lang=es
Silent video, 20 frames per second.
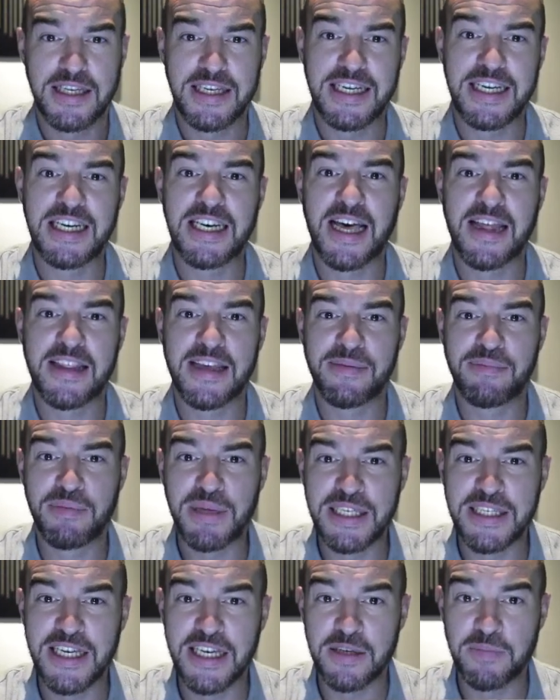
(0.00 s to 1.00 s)
y la de
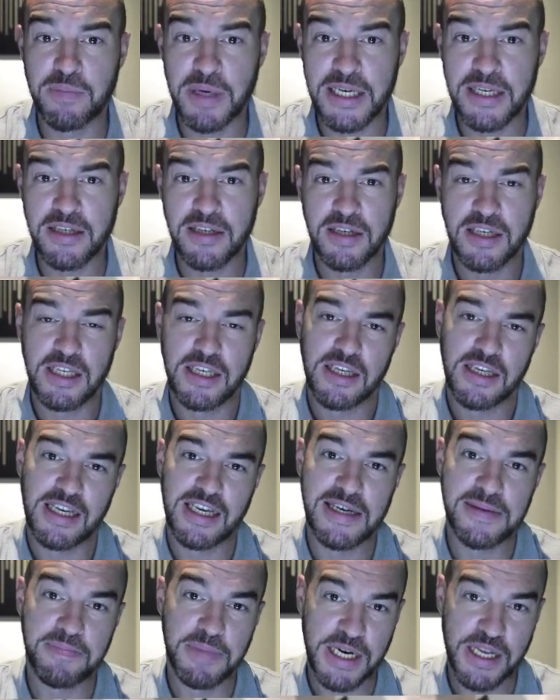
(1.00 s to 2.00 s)
BJ Penn,
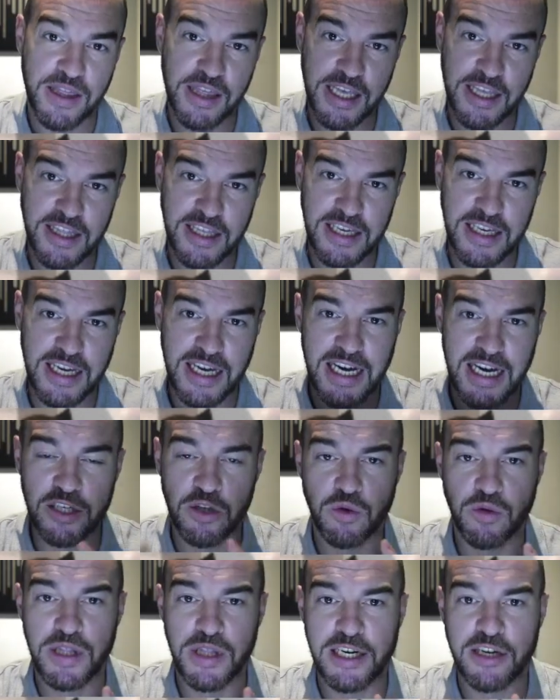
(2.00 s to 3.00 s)
que precede a
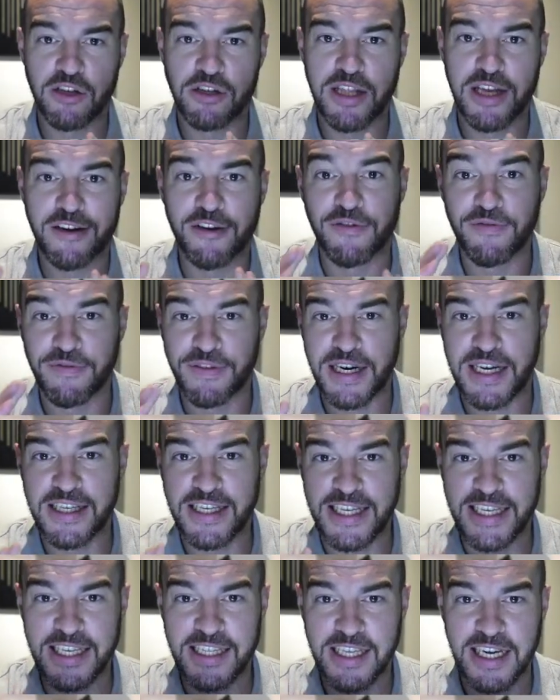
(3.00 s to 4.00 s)
su derrota con
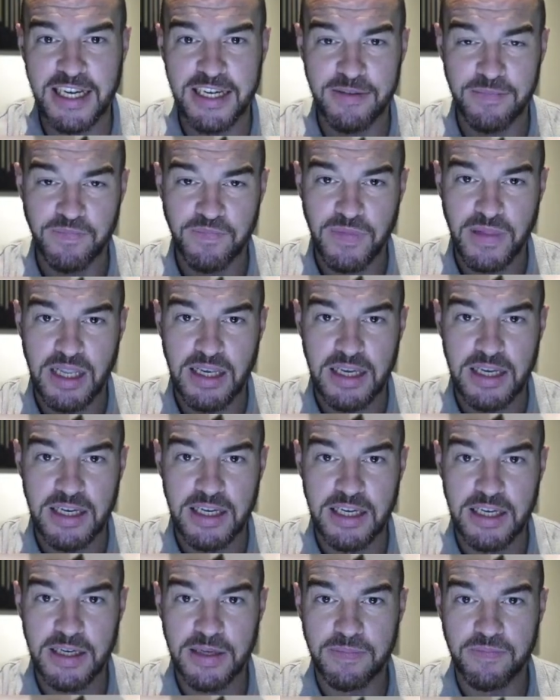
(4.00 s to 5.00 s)
Frankie Edgar,
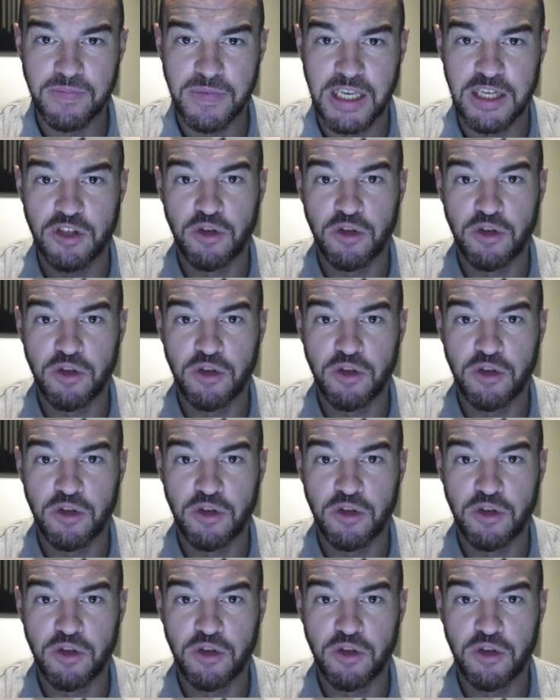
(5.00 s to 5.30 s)
em, que